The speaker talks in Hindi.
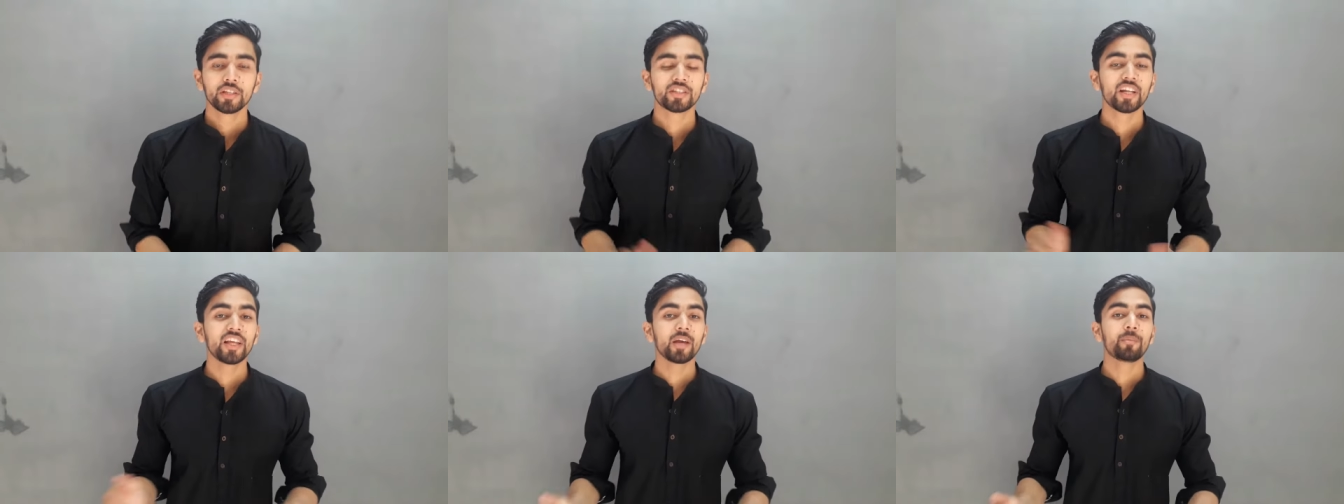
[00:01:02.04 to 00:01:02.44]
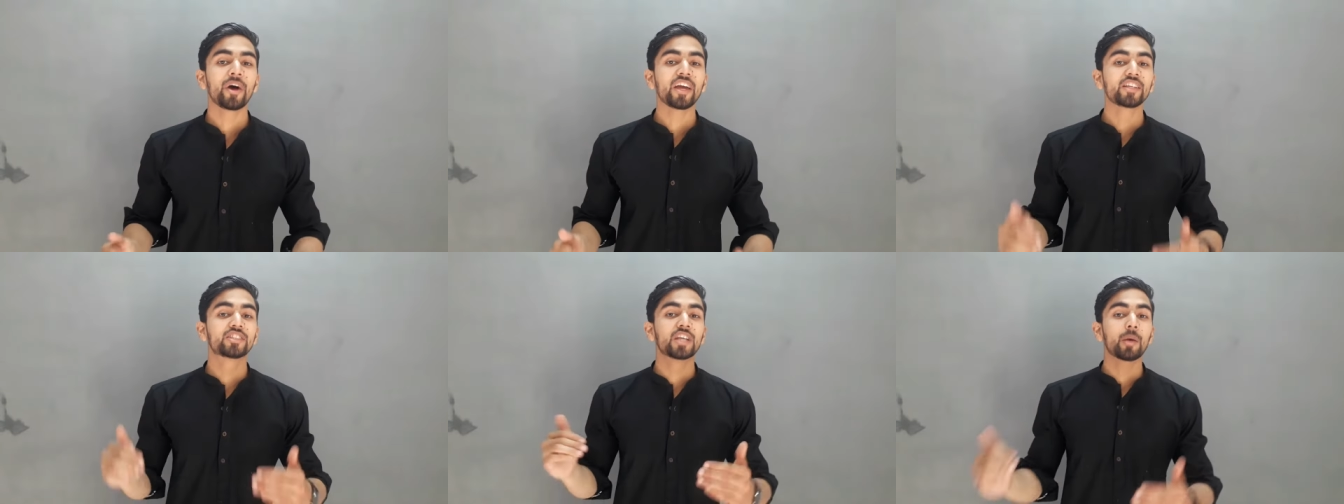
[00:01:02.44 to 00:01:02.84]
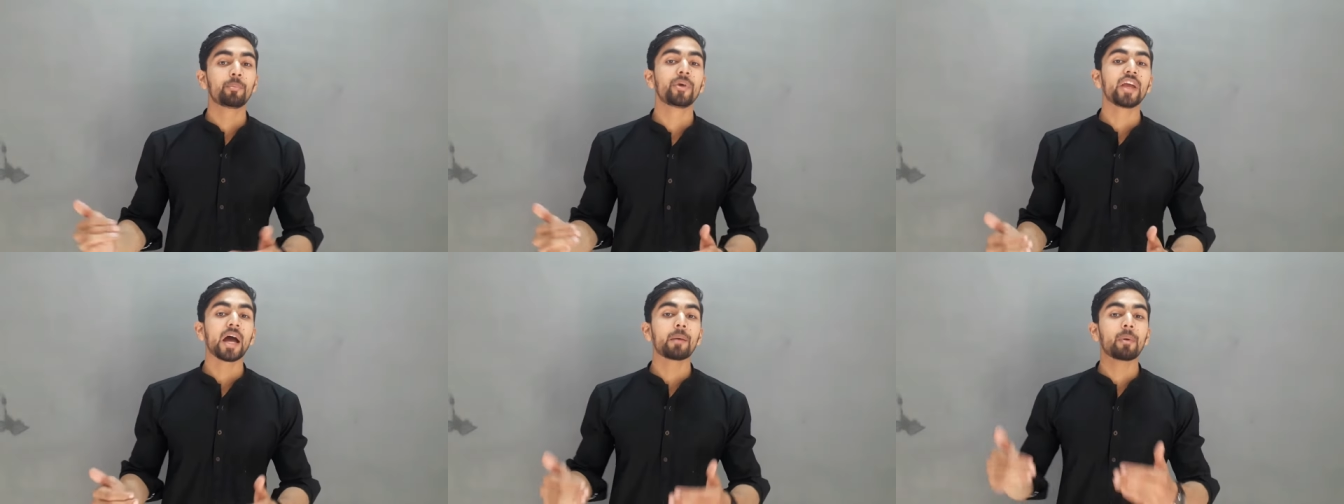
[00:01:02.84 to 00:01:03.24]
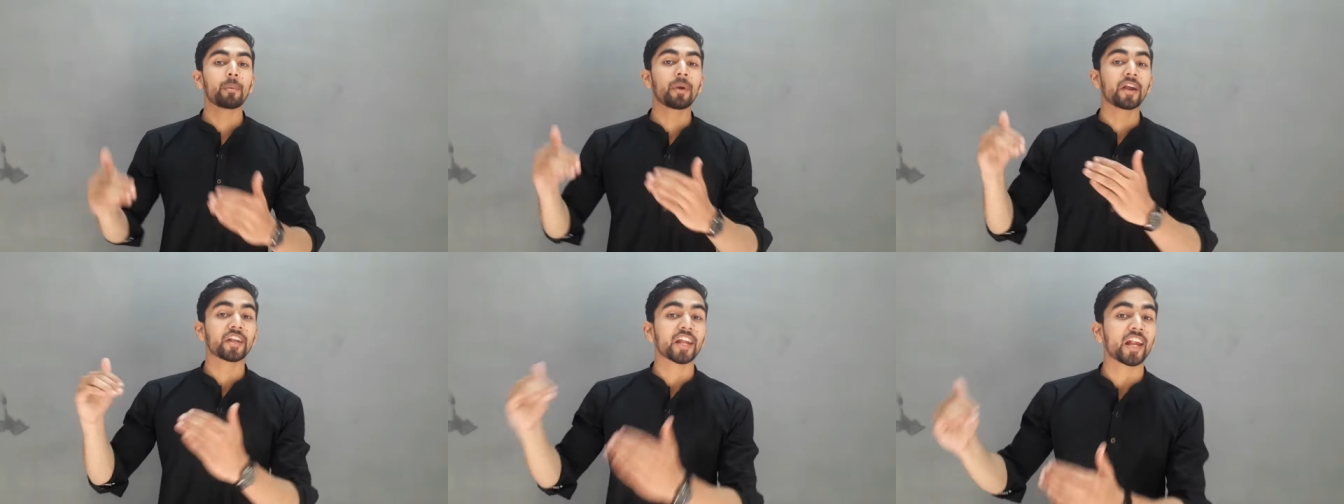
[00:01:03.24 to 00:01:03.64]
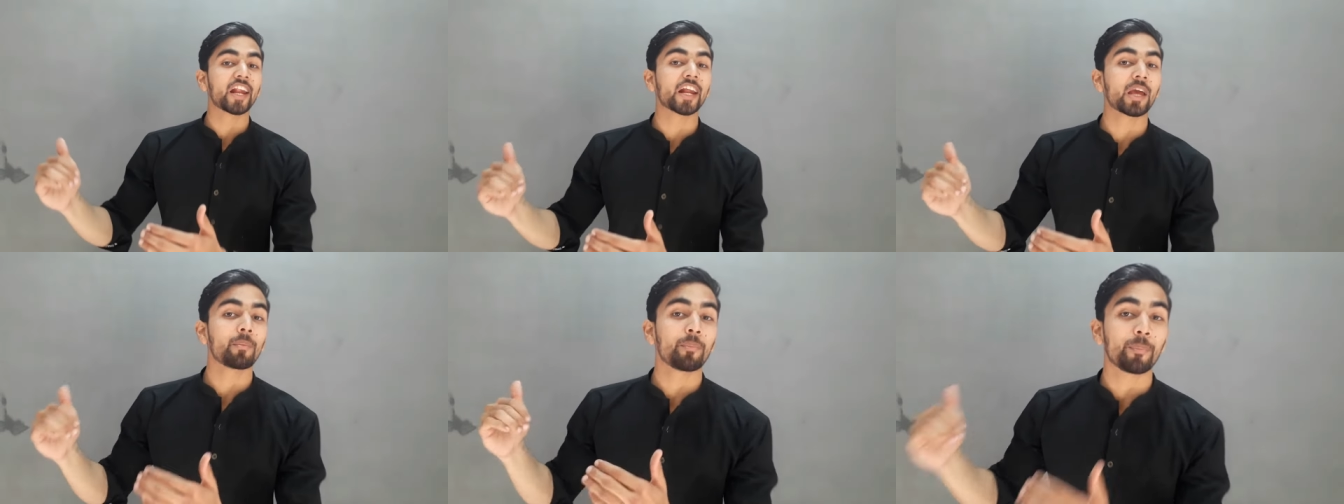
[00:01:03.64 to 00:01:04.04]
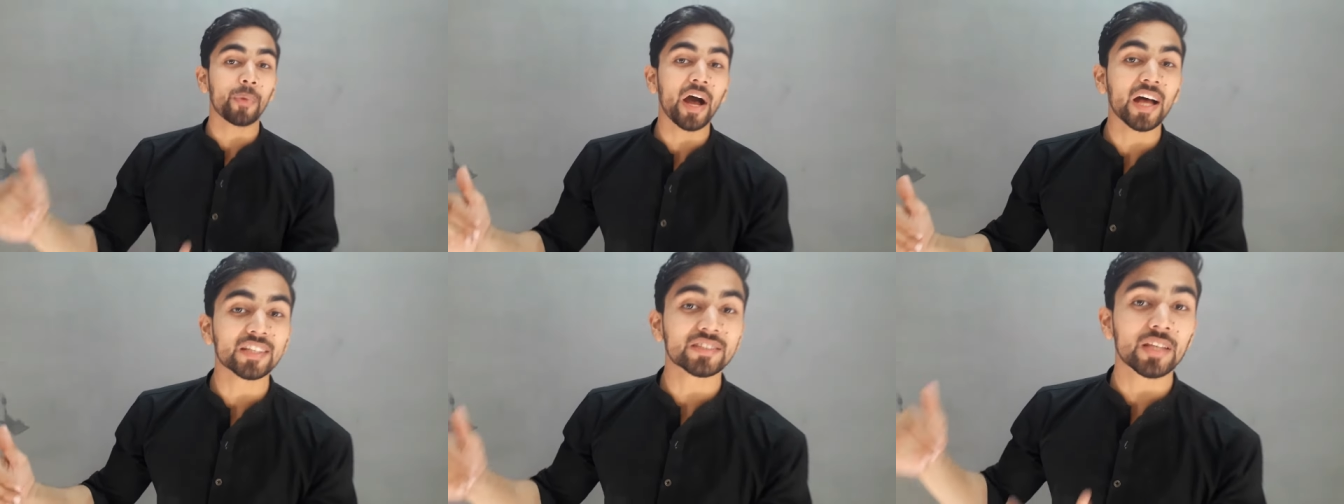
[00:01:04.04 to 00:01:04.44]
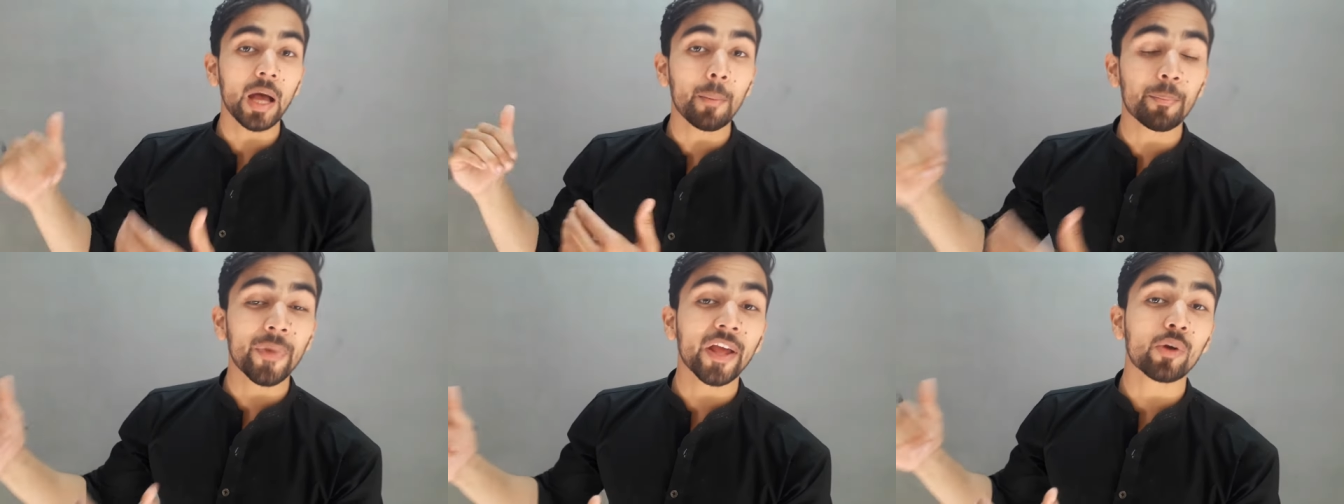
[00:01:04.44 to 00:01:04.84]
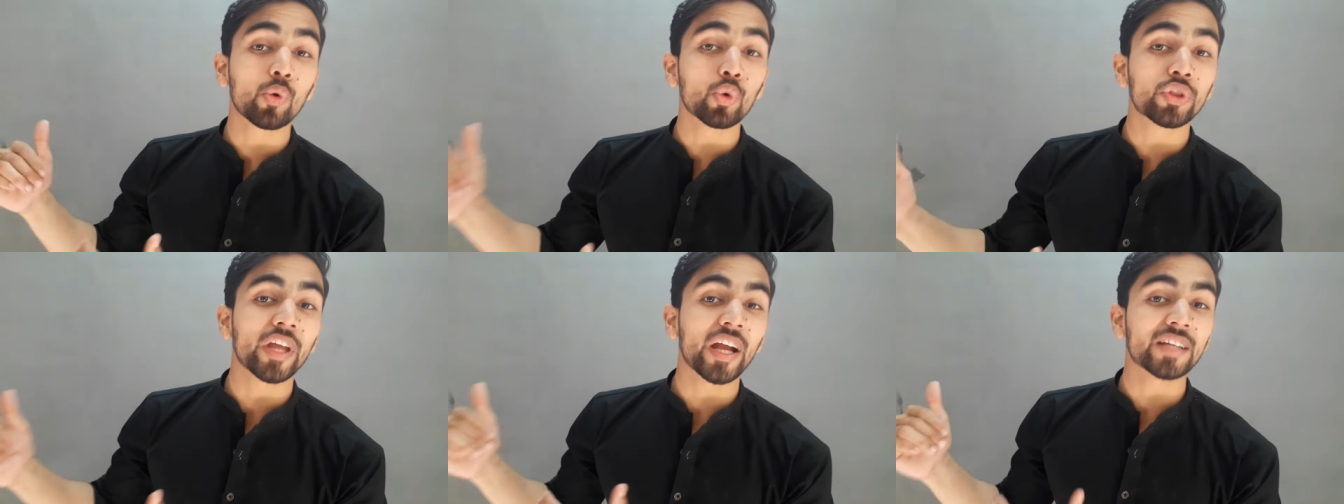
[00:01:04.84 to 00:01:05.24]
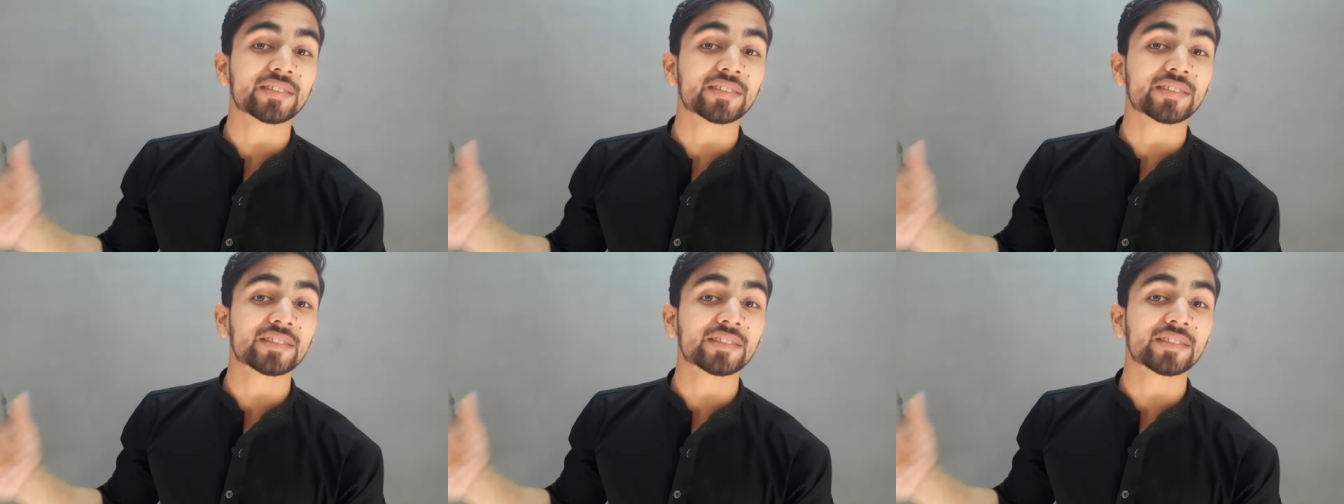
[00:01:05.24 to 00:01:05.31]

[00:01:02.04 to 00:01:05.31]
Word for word: इसलिए भाई जब भी आप अपने टेलर के पास अपने कुर्ते का